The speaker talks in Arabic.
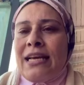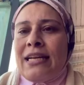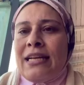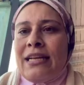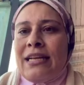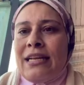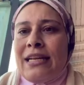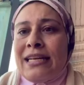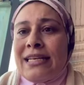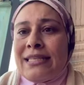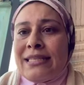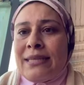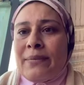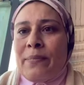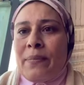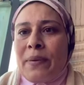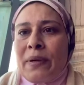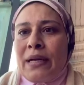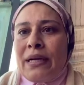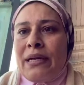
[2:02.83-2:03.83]
نجذب
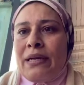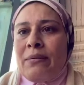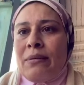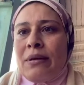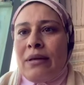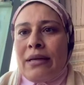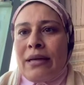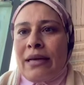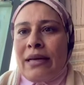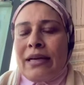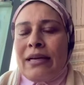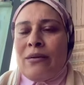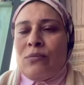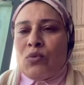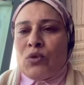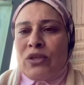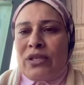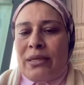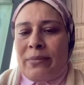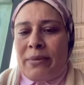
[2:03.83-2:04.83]
غير غير
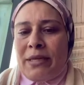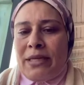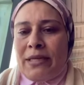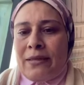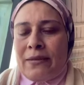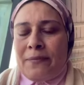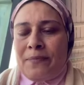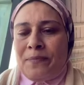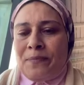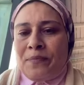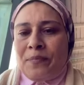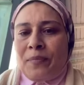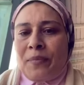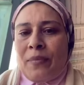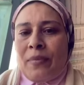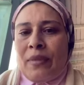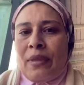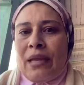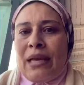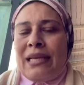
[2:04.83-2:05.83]
المسلمين
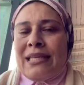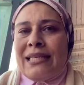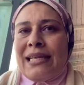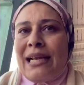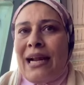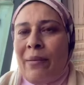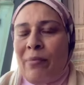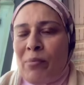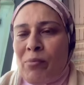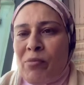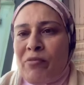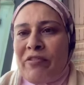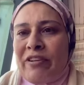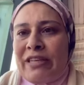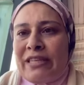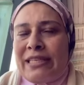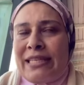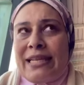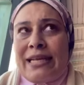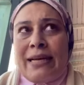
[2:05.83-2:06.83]
ازاي نحببهم في
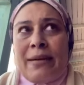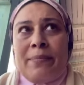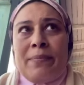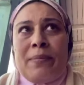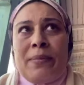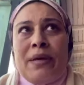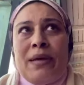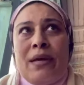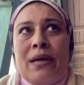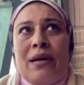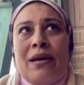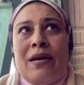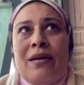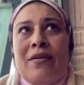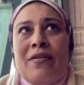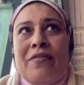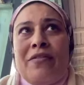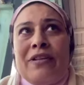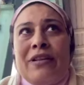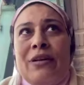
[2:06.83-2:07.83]
الاسلام
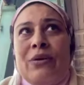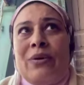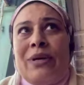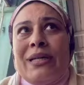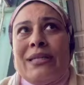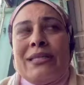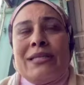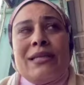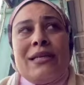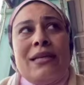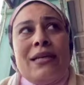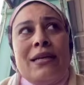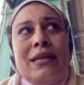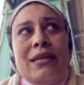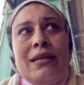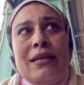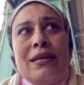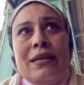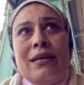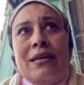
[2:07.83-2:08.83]
فدلوقتي
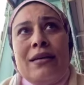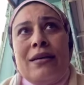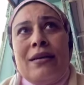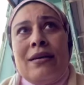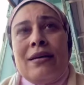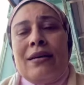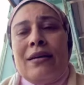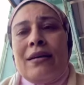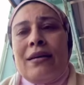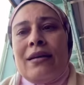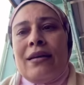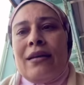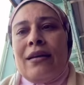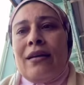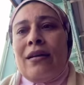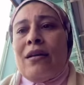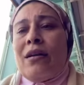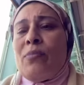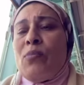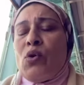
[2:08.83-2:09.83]

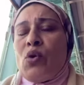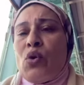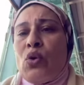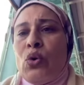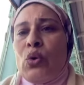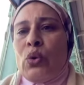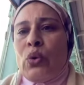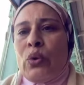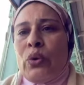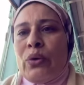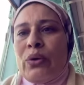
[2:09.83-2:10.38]
الغرب كله